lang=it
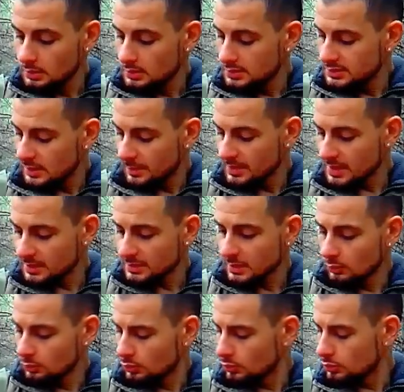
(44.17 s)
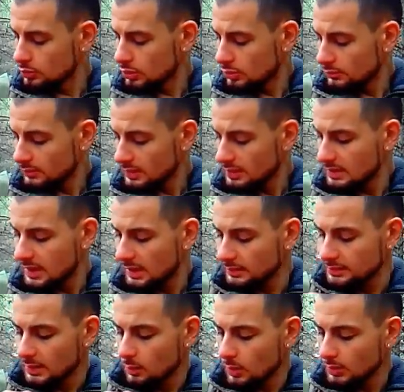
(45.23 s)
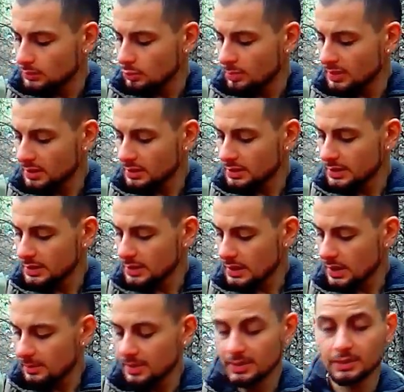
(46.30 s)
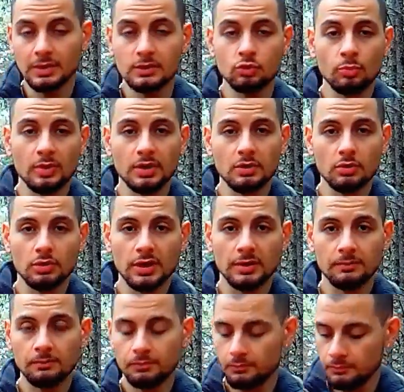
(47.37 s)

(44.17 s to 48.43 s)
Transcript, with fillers: eh, separate da un nodo e da altre quattro perline nella parte superiore.